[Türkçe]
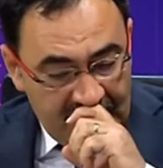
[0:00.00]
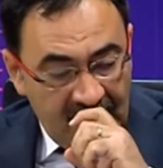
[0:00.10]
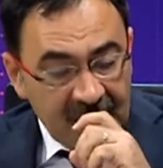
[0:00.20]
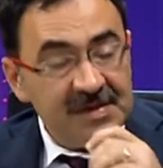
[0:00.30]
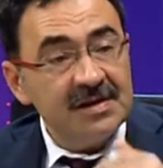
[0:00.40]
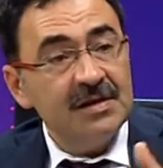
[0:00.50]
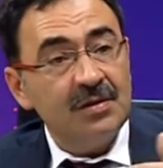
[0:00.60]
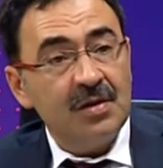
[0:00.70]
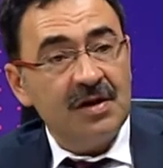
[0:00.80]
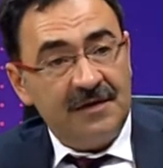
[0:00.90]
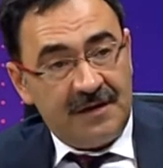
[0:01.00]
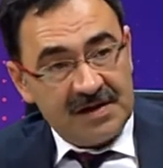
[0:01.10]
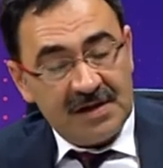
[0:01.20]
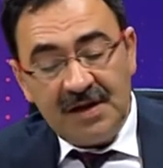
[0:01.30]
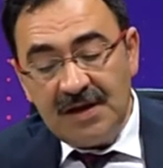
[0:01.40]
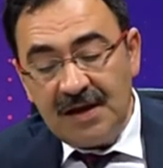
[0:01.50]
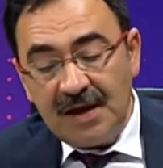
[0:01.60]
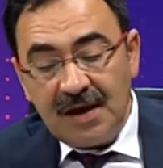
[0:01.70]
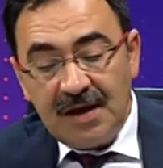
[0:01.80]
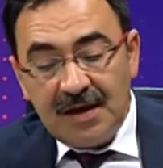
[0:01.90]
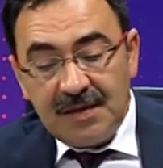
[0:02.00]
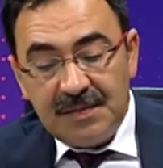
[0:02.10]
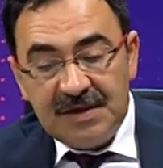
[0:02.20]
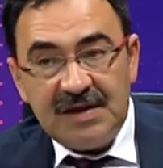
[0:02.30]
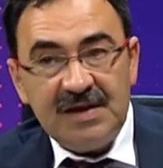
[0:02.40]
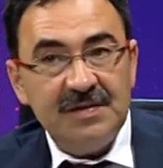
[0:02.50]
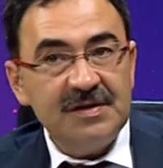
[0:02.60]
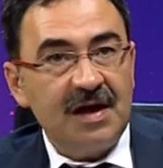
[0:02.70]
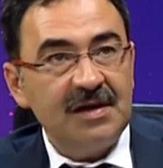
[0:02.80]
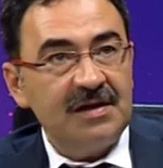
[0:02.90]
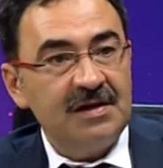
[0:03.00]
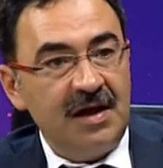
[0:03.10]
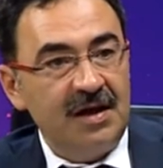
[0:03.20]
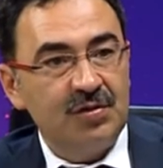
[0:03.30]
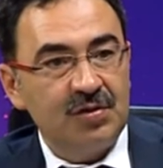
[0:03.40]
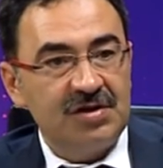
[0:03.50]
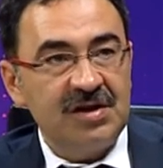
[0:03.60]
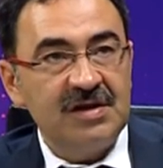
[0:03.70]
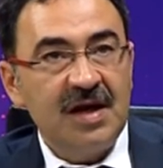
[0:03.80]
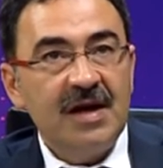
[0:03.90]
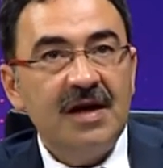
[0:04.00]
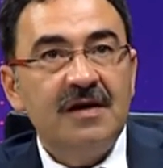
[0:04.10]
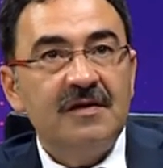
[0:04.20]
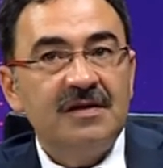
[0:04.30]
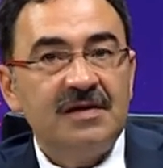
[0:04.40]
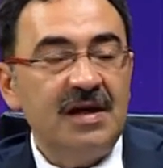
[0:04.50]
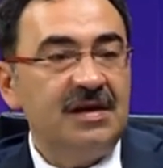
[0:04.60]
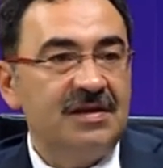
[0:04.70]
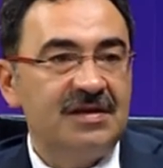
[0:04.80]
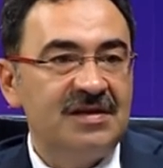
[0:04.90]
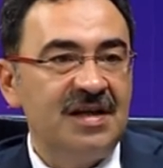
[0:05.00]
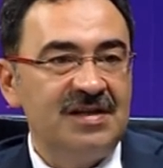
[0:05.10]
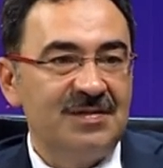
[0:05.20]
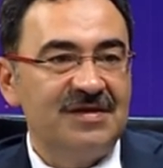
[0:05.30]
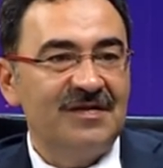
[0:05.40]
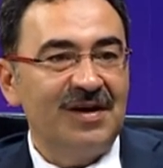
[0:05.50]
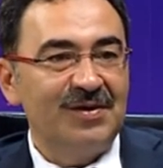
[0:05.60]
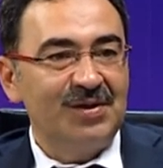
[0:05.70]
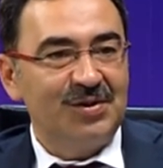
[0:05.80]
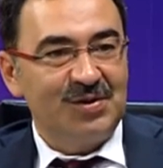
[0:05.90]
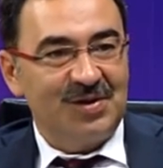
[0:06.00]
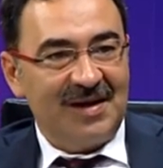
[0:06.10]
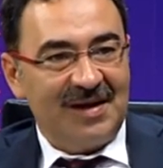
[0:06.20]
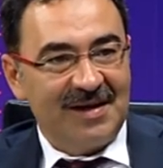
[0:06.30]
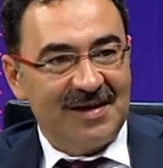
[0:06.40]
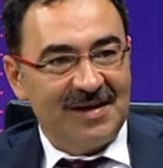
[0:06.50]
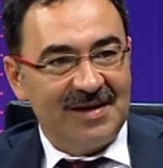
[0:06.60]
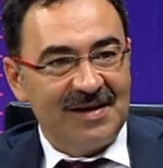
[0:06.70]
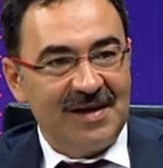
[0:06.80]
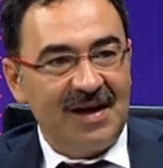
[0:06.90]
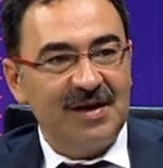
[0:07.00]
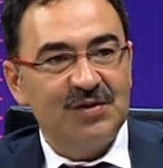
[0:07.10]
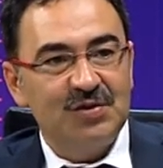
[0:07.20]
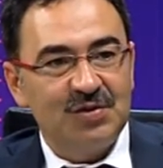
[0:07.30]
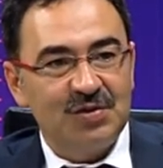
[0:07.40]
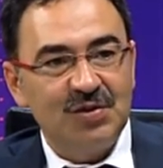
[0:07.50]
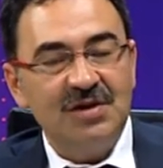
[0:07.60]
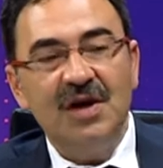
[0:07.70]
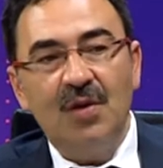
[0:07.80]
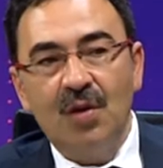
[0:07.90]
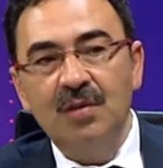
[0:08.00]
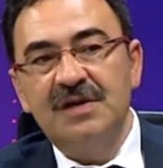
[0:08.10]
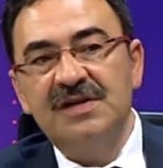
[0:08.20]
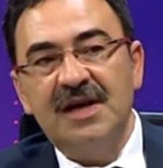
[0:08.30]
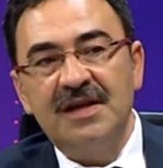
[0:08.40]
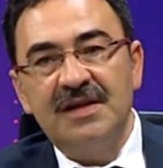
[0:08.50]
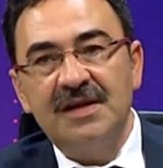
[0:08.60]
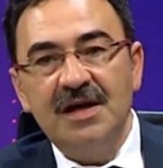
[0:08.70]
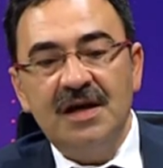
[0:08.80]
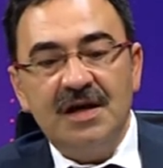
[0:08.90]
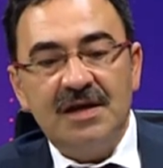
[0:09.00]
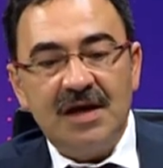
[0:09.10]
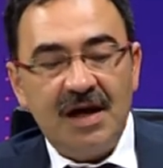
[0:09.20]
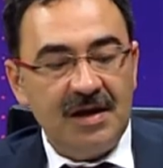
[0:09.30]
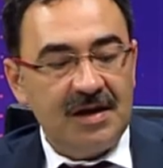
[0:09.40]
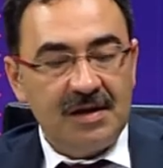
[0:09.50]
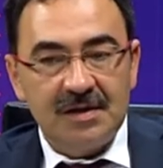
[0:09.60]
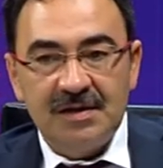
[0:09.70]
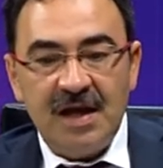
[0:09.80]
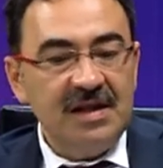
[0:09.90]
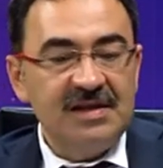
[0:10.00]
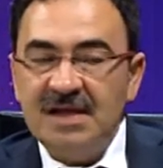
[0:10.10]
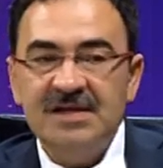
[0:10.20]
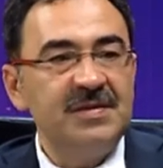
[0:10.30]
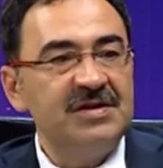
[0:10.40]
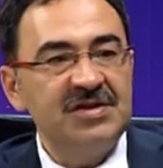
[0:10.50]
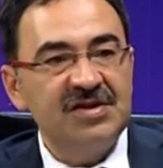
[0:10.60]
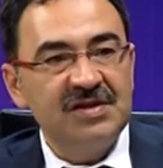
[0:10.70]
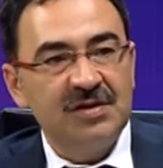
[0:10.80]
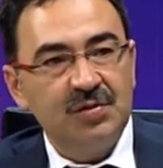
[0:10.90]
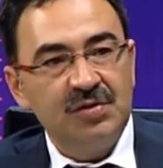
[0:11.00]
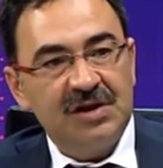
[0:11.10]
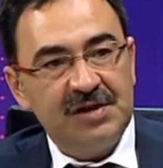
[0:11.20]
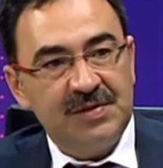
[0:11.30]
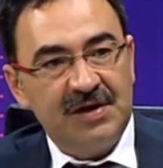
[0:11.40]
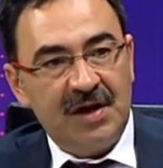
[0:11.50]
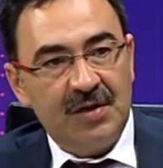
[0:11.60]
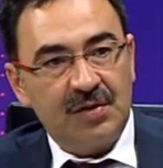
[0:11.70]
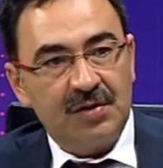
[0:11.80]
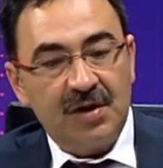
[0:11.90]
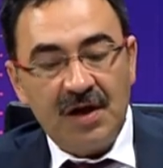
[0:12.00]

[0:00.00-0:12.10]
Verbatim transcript: haksızlık o kadar fazlaydı ki biz sesimizi artık nereye duyuracağız? Tek sesimiz vardı o da Türkiye. Yani Türkiye olmasaydı yani neredeyse Azerbaycan çığlığını duyacak hiçbir yeri yoktu.